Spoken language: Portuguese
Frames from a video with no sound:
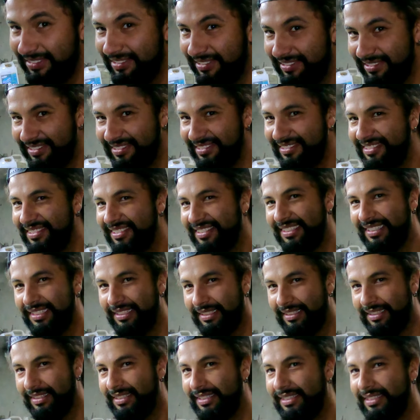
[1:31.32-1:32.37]
Mas foi
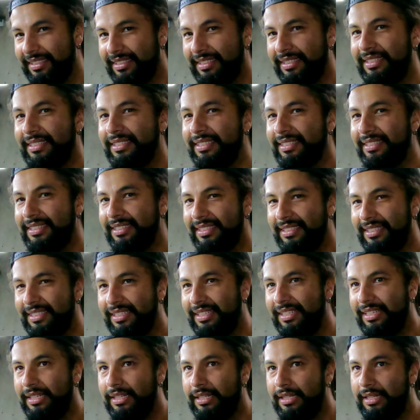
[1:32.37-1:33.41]
pescar é peixe normal,
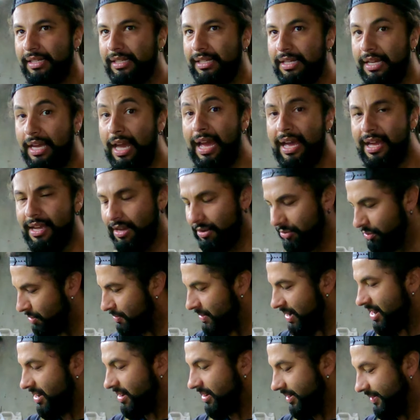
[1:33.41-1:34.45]
né? né? É, em alto
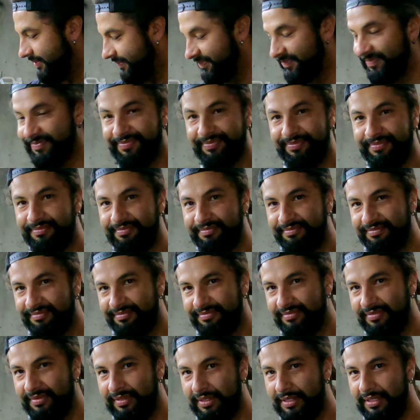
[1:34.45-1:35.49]
mar, né? Não, não era
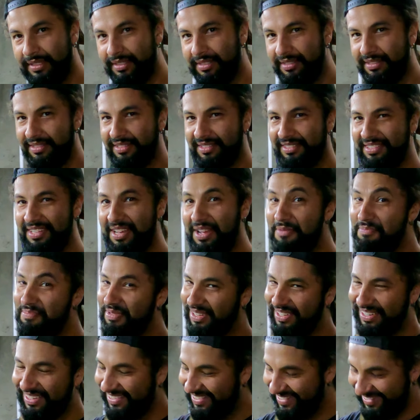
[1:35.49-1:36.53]
piranha. Ah, tá, entendi. Não,
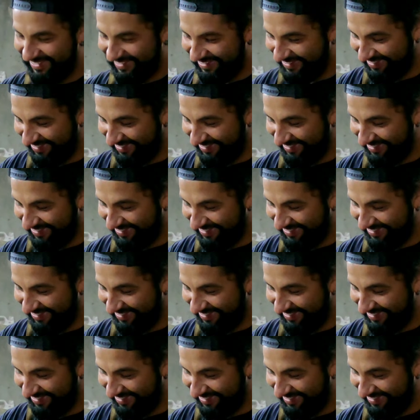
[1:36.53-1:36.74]
piranha.